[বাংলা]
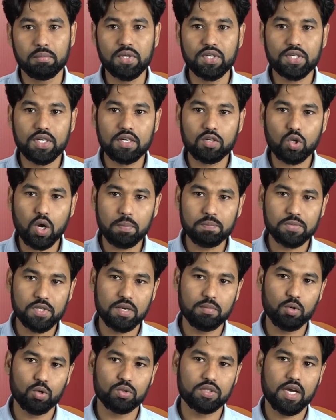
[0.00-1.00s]
বিশ্বের
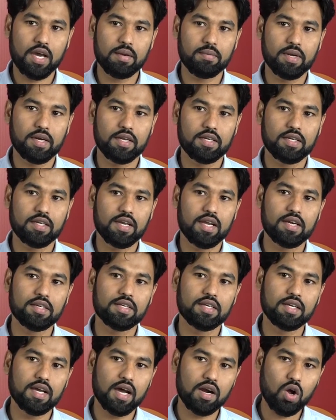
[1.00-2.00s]
সবচেয়ে বড় সাইবার হ্যাকিংয়ের
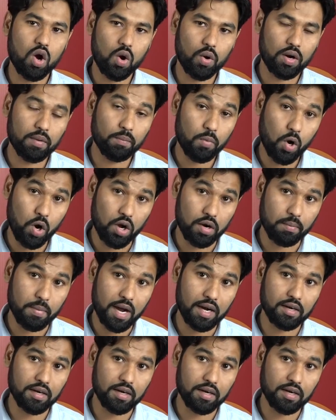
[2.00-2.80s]
শিকার হওয়ার পর